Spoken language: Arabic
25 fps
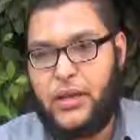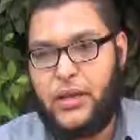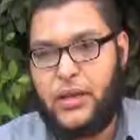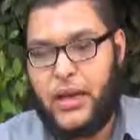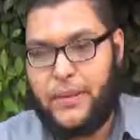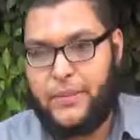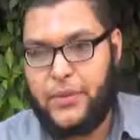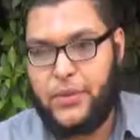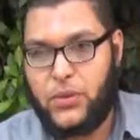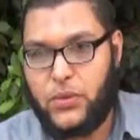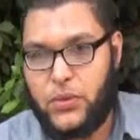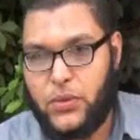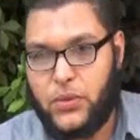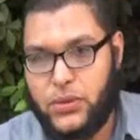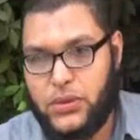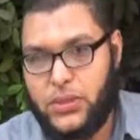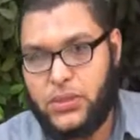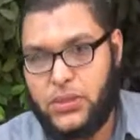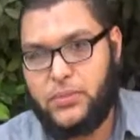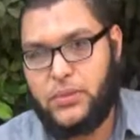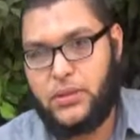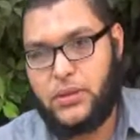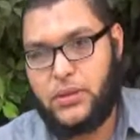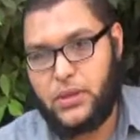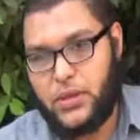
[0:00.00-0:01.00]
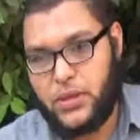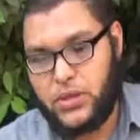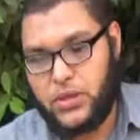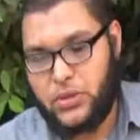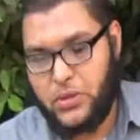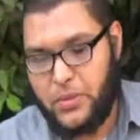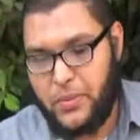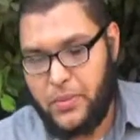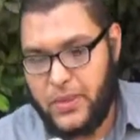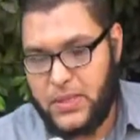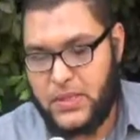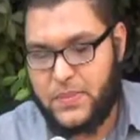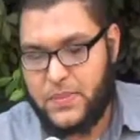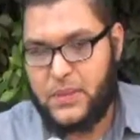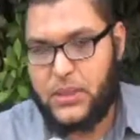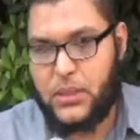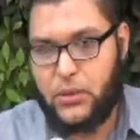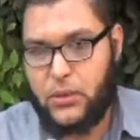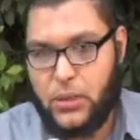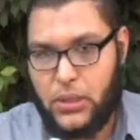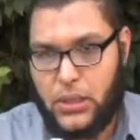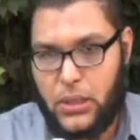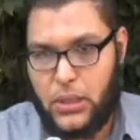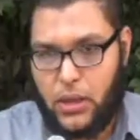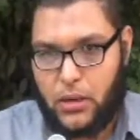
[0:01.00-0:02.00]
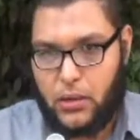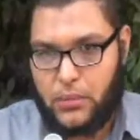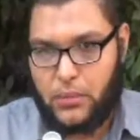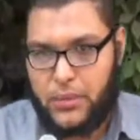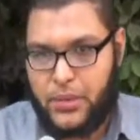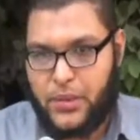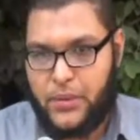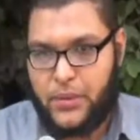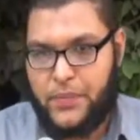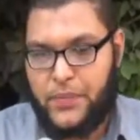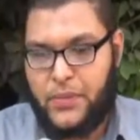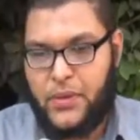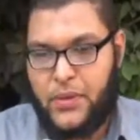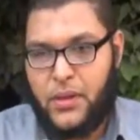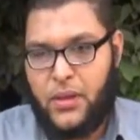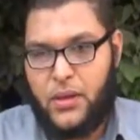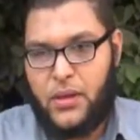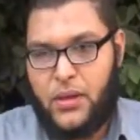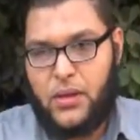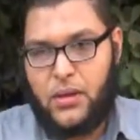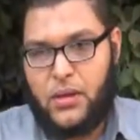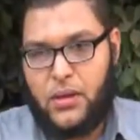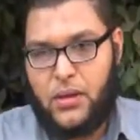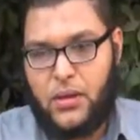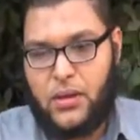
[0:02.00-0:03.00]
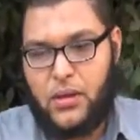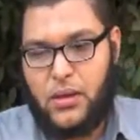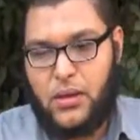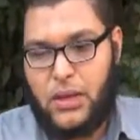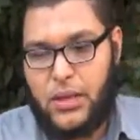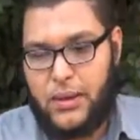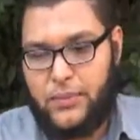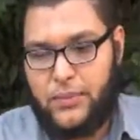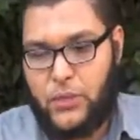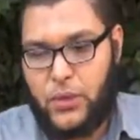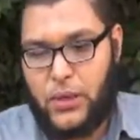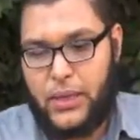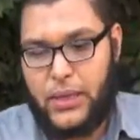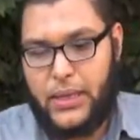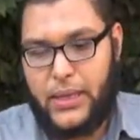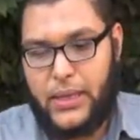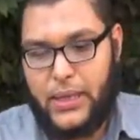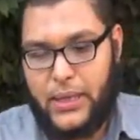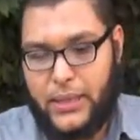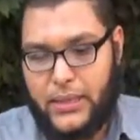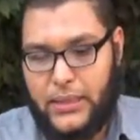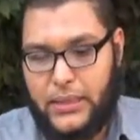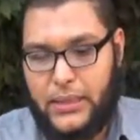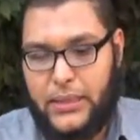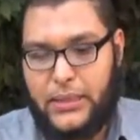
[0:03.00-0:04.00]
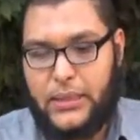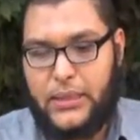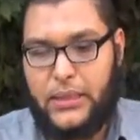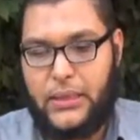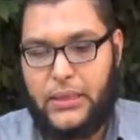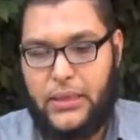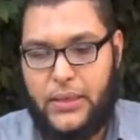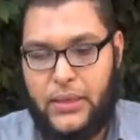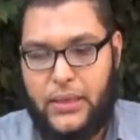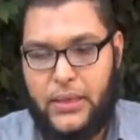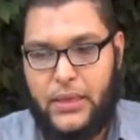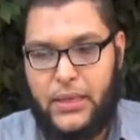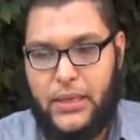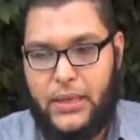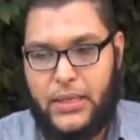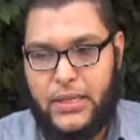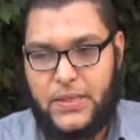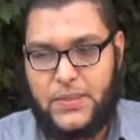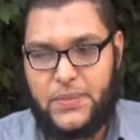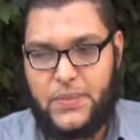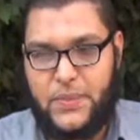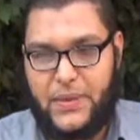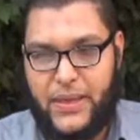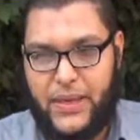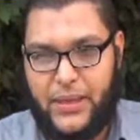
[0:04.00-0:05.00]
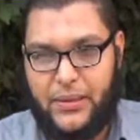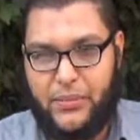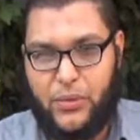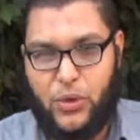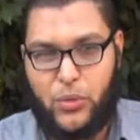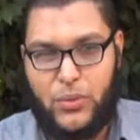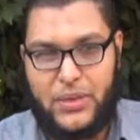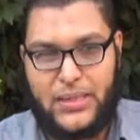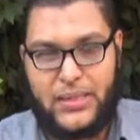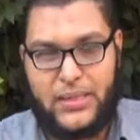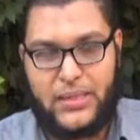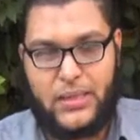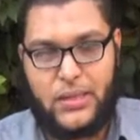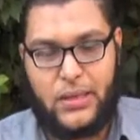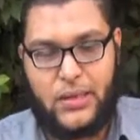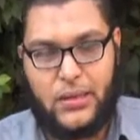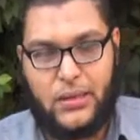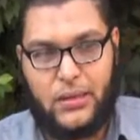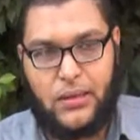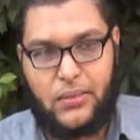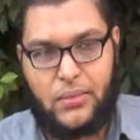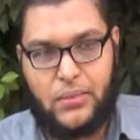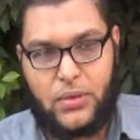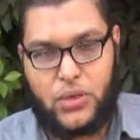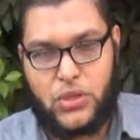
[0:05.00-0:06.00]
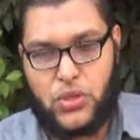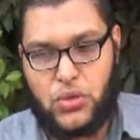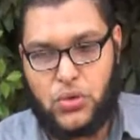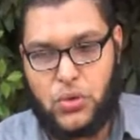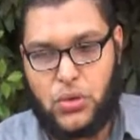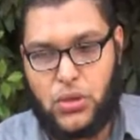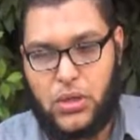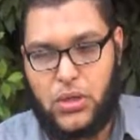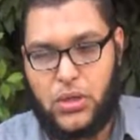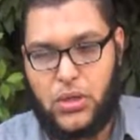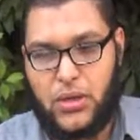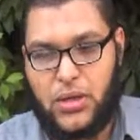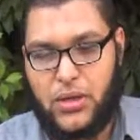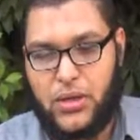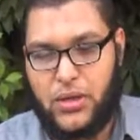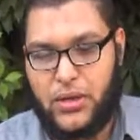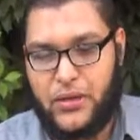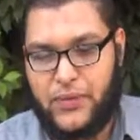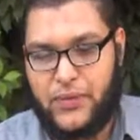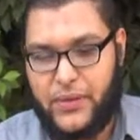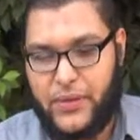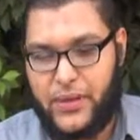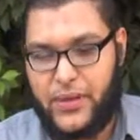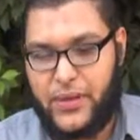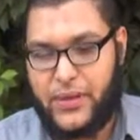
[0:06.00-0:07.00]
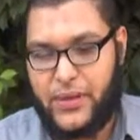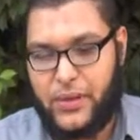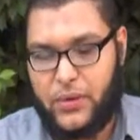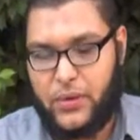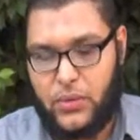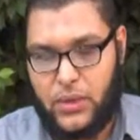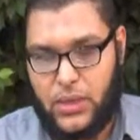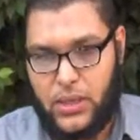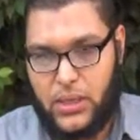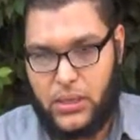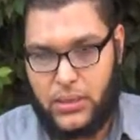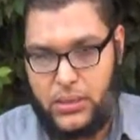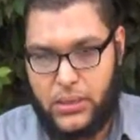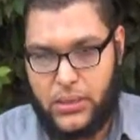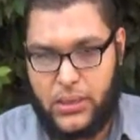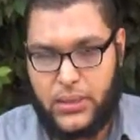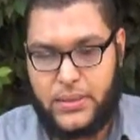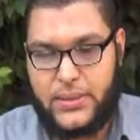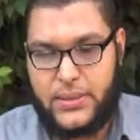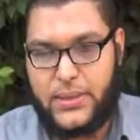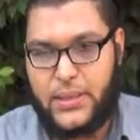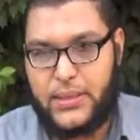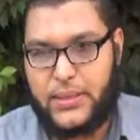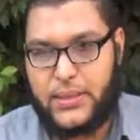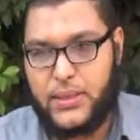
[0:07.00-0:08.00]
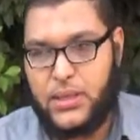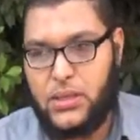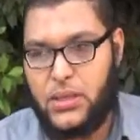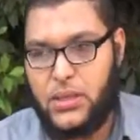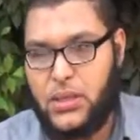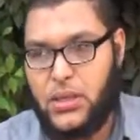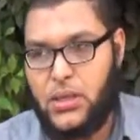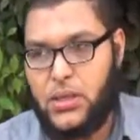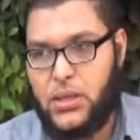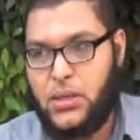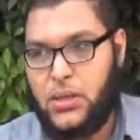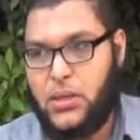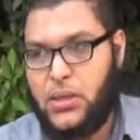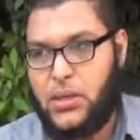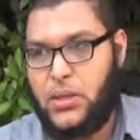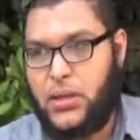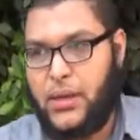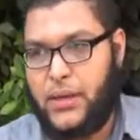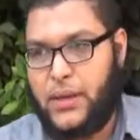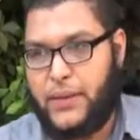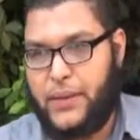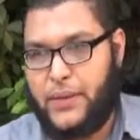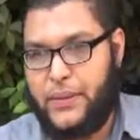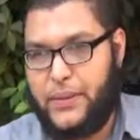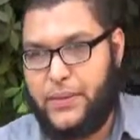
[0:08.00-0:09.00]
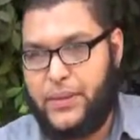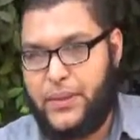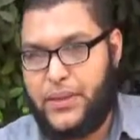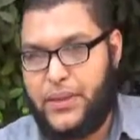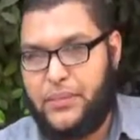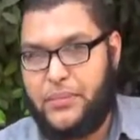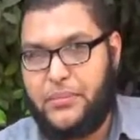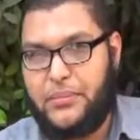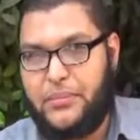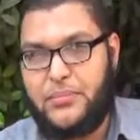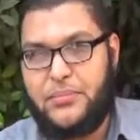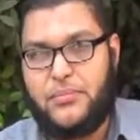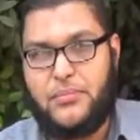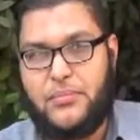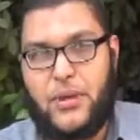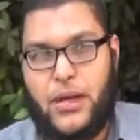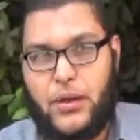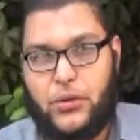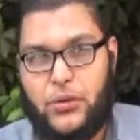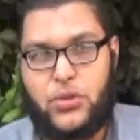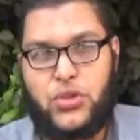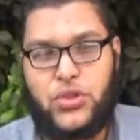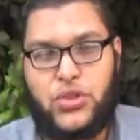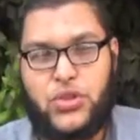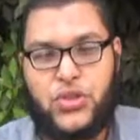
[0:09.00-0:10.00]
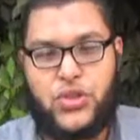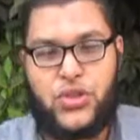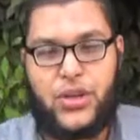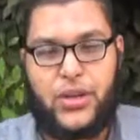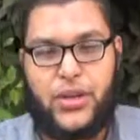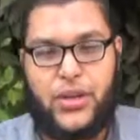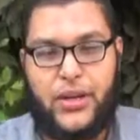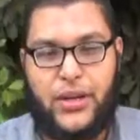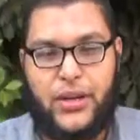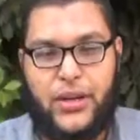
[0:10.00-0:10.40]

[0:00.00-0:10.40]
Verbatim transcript: آه، احمد الكردي من شباب حزب التوحيد العربي آه، الحمد لله يعني الحزب يعني بيمثل مشروع آه، فكري وتيار سياسي يعني يمكن مالوش